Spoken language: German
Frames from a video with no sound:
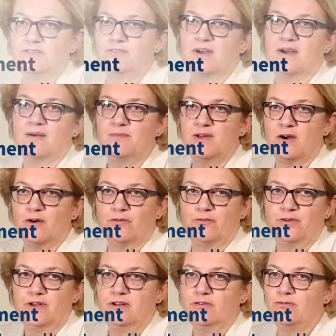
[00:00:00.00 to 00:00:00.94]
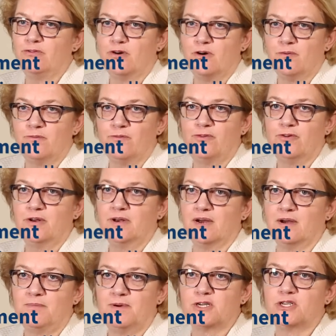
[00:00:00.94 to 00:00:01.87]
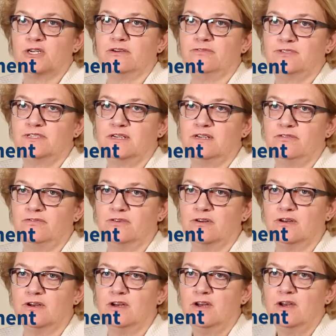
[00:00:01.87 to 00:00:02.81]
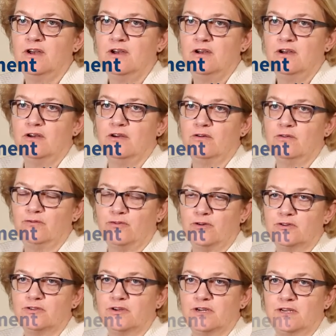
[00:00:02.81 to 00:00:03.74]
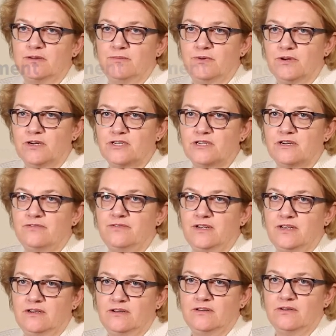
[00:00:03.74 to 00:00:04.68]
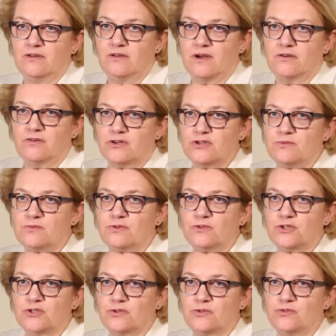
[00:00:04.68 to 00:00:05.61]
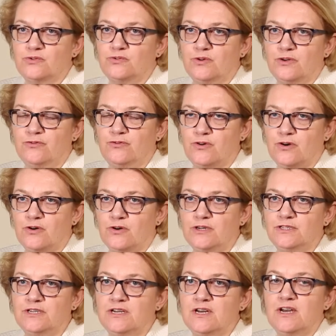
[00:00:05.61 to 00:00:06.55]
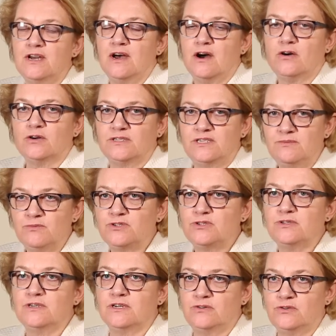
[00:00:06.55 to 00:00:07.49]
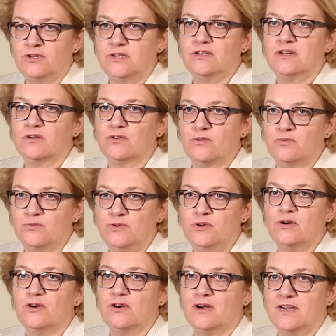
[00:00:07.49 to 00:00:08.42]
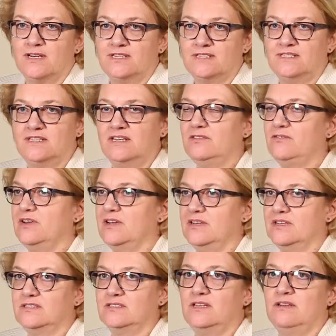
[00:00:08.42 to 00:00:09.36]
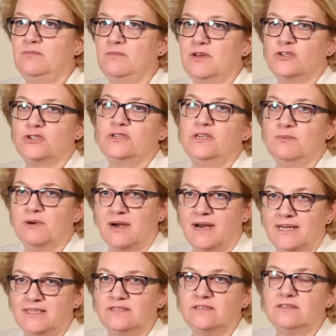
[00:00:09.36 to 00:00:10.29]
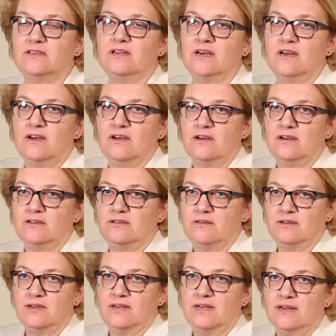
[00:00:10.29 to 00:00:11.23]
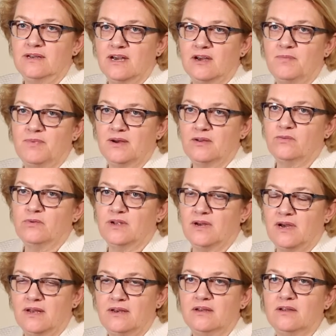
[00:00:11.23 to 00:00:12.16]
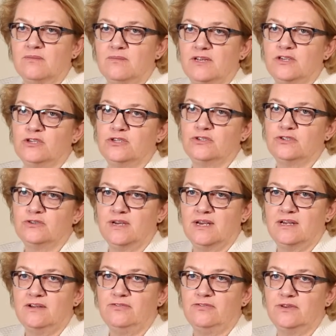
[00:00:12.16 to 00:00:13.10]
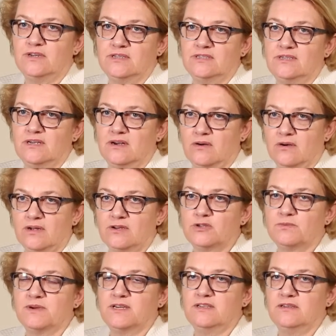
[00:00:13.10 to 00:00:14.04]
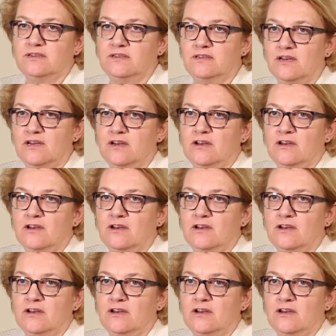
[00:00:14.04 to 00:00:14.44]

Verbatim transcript: Wir haben ja auch viele Formen von Nachbarschaftshilfe äh, und von solchen bürgerschaftlichen Engagementstrukturen vor Ort. Auch die müssen natürlich in der Kommune organisiert werden, dass die Menschen, die bereit sind, äh, ihren Nachbarn oder anderen Menschen zu helfen, dass die auch entsprechend